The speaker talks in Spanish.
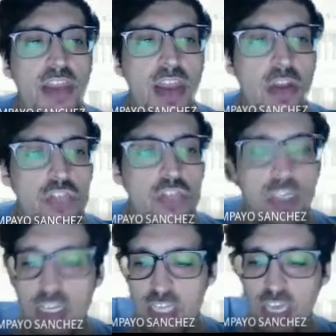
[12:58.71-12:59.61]
el
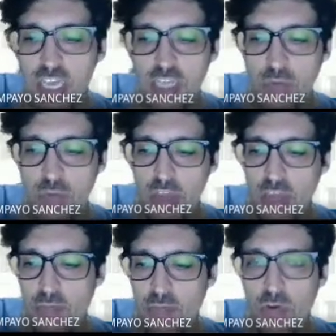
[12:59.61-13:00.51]
86, por
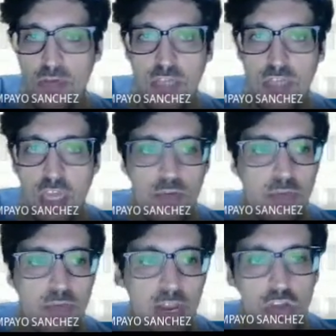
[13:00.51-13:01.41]
ejemplo, si queremos
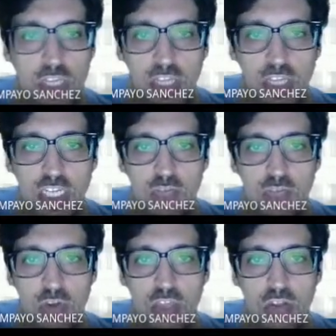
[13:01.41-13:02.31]
ver el
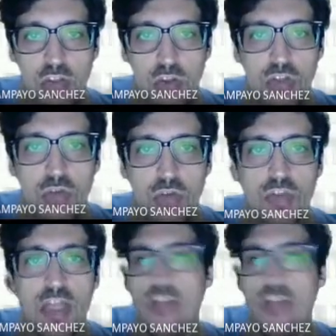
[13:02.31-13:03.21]
86% de los encuestados,